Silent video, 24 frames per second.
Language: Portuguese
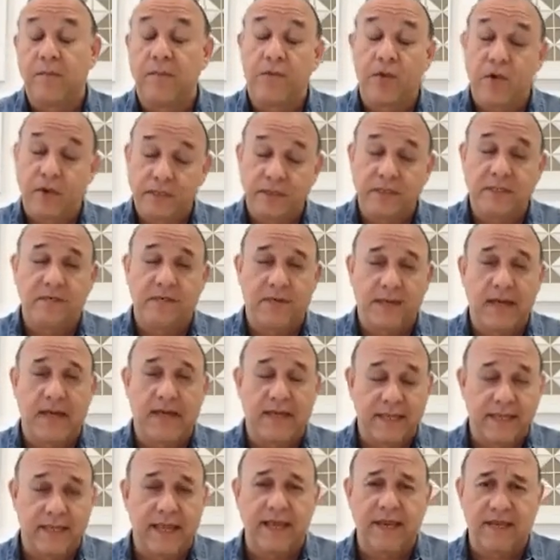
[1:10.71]
próxima a
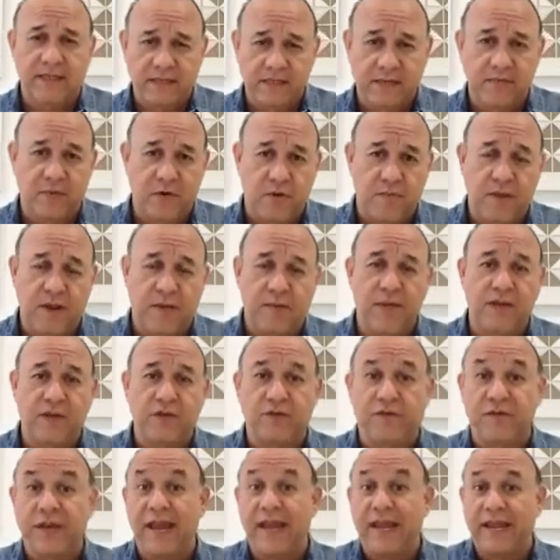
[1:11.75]
Atenas,
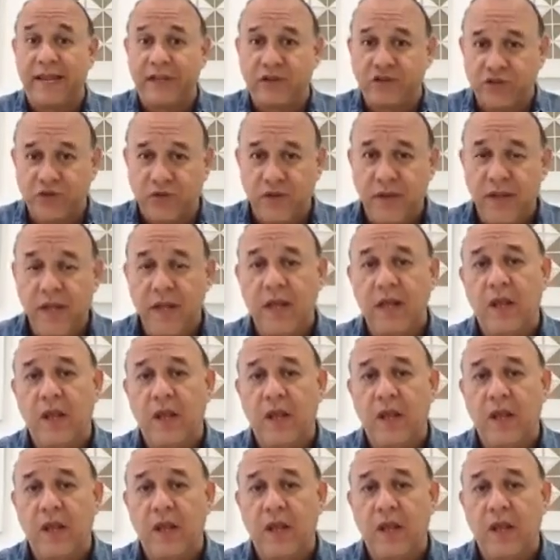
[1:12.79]
propriamente um vilarejo